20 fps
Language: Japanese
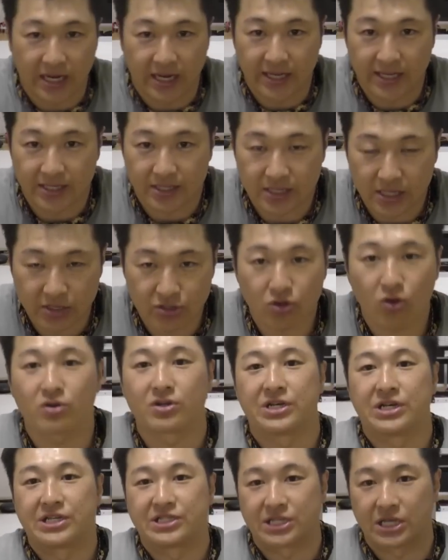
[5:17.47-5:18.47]
回っていうのを
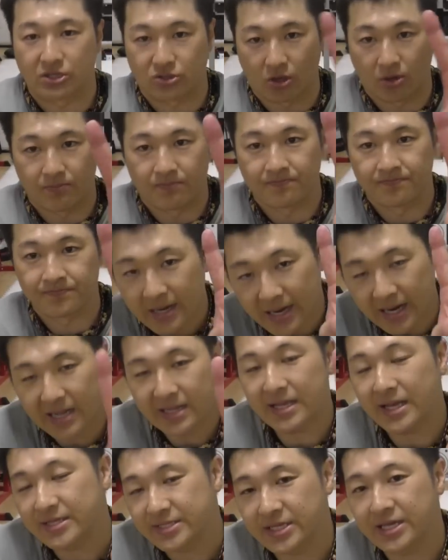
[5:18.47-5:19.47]
2セットから
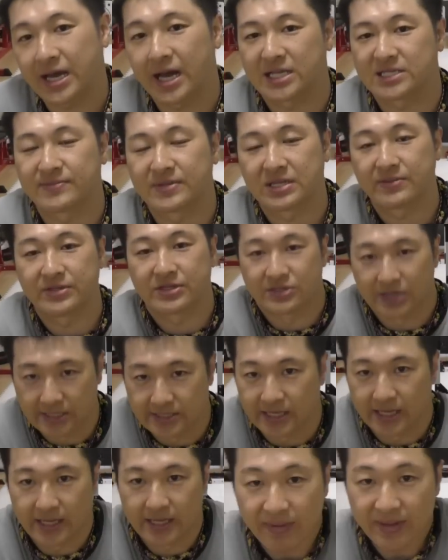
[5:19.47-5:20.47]
ね、ぜひ始めてみてくだ
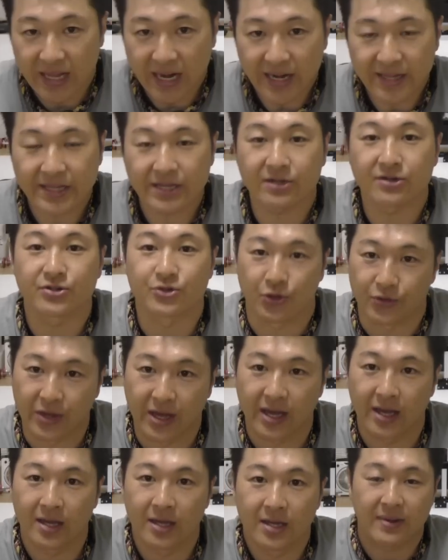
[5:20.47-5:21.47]
さい。まあ、慣れてくると
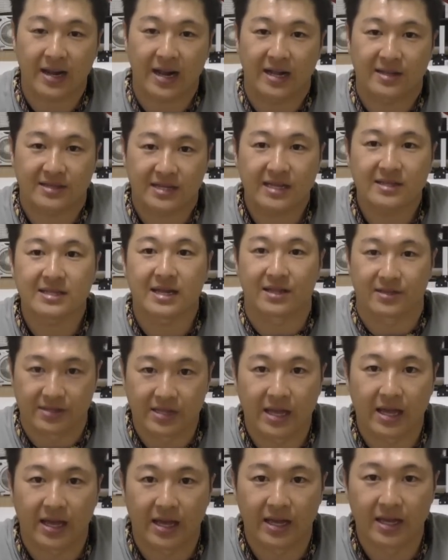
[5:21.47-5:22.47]
ね、まあ、簡単なん
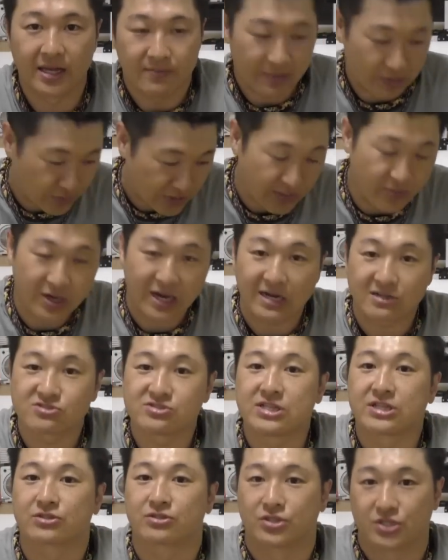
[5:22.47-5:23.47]
で、まあ、負荷も軽
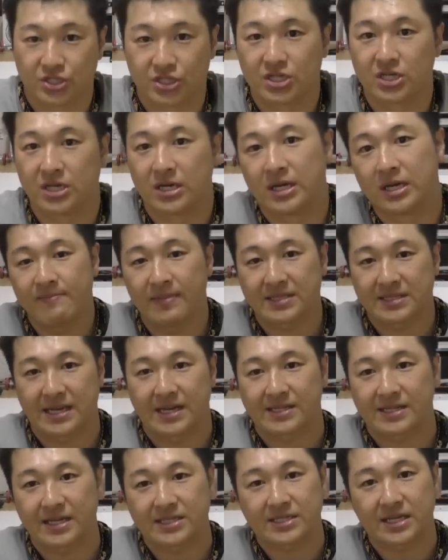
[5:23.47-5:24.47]
いですし、まあ、
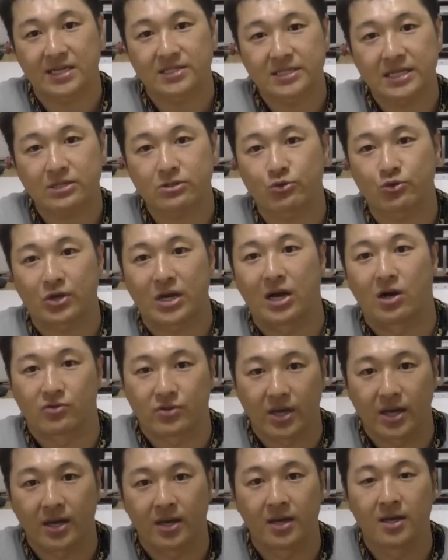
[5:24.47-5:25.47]
大体3セットとかを
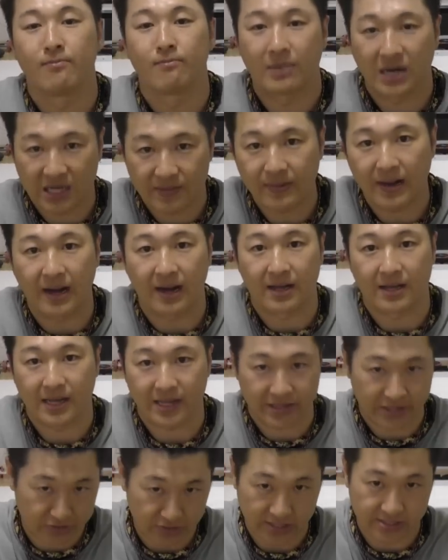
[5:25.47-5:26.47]
ね、毎晩
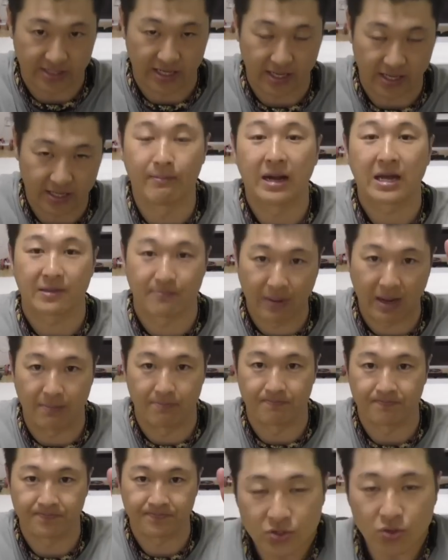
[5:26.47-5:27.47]
やってください。毎
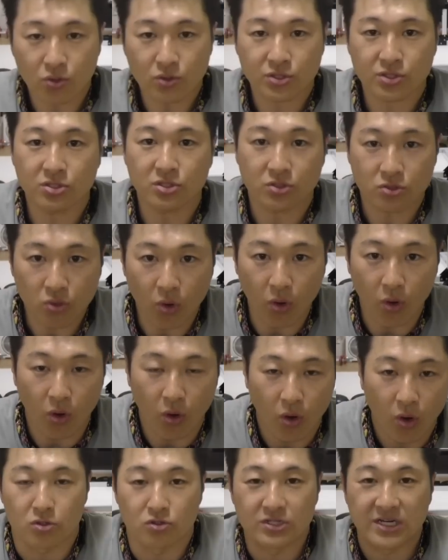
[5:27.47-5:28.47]
晩。そうする
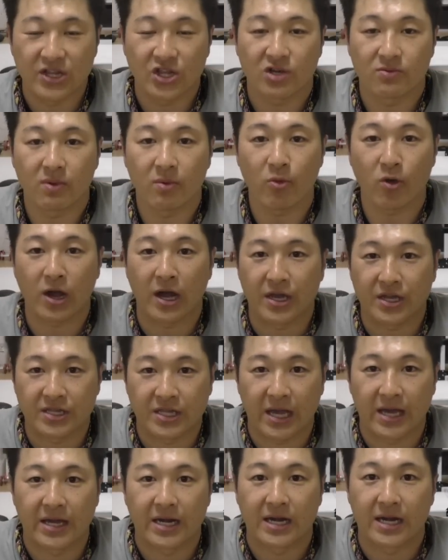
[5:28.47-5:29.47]
と、裏のももが
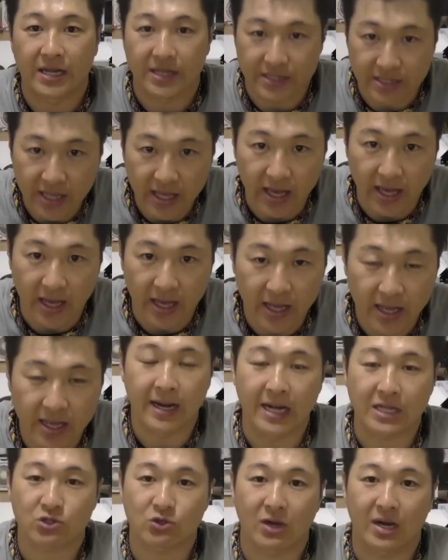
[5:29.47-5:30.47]
鍛えられて、
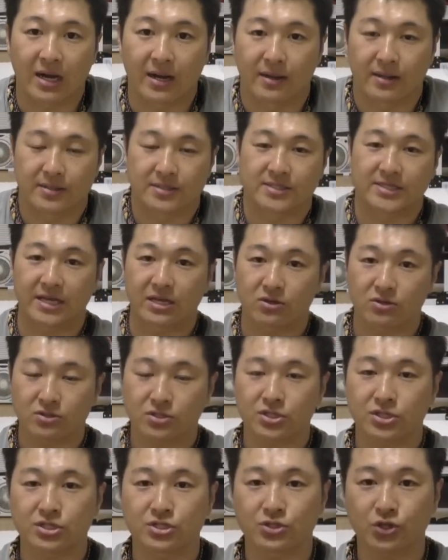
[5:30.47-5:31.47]
あとは前
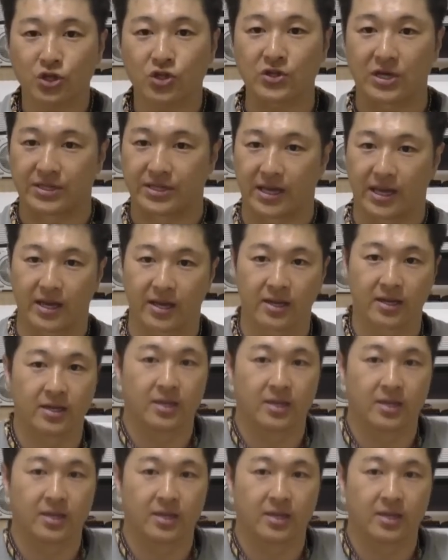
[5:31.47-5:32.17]
屈するときはね、